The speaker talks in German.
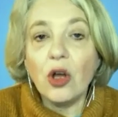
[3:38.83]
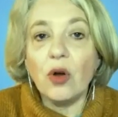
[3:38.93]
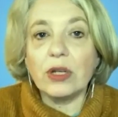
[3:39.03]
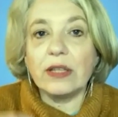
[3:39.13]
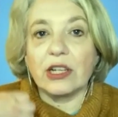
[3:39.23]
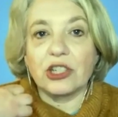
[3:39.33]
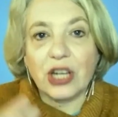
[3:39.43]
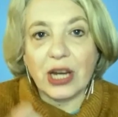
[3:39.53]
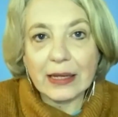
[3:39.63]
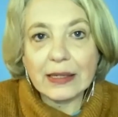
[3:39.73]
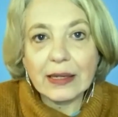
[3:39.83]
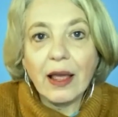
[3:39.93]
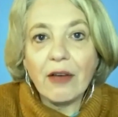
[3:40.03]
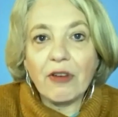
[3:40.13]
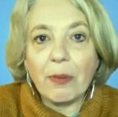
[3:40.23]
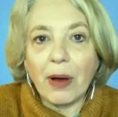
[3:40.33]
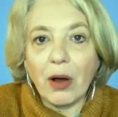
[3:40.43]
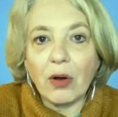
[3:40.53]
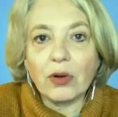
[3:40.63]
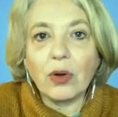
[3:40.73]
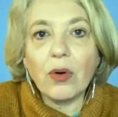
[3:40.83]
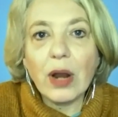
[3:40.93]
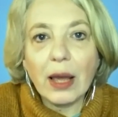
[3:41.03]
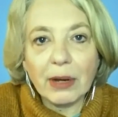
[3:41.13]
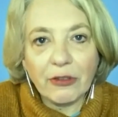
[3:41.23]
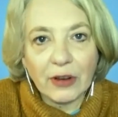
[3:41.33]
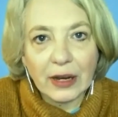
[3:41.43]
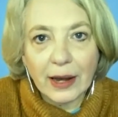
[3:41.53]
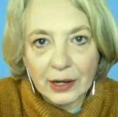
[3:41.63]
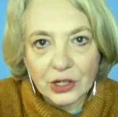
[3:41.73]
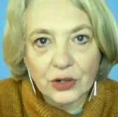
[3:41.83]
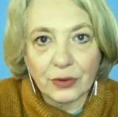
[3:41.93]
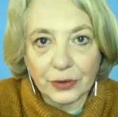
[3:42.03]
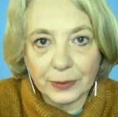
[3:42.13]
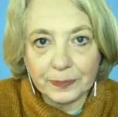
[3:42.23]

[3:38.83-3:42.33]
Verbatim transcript: Und dieser Stress verbraucht unheimlich viele Nährstoffe.